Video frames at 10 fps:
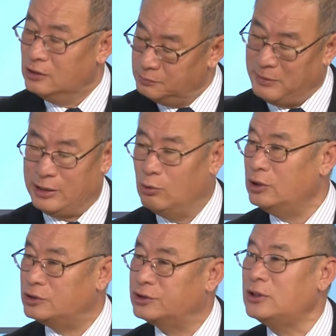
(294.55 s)
美国
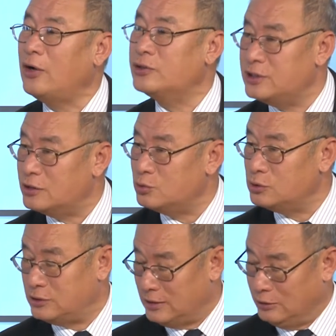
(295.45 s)
是迟早要解
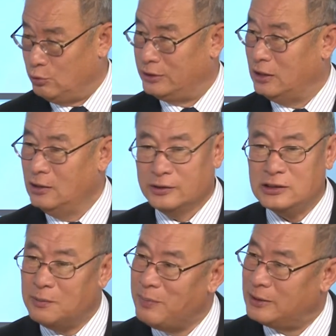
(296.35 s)
解决的，你
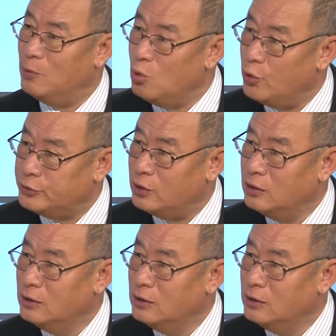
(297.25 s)
怎么把他们轰回去？